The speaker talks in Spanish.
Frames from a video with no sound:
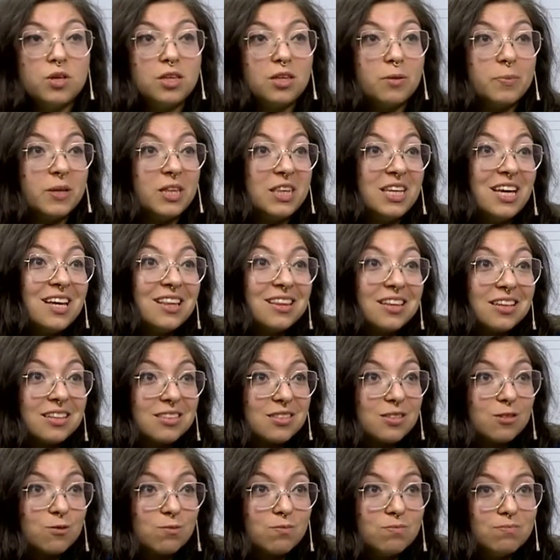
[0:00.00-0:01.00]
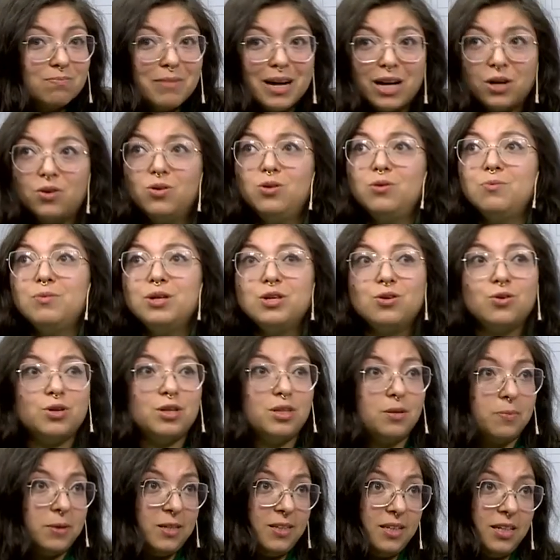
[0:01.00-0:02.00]
independientes, más con los medios
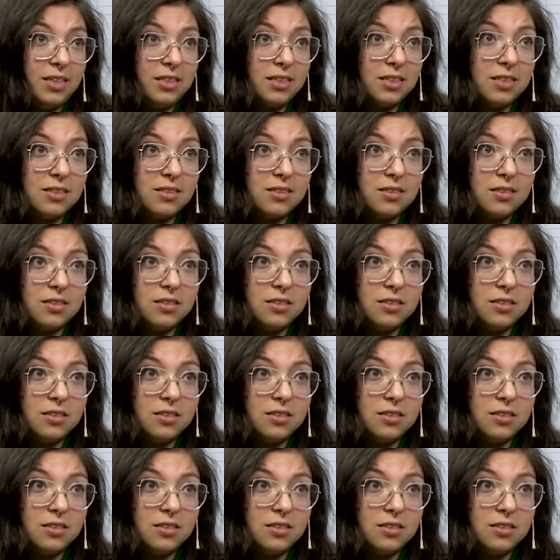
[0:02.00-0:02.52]
independientes.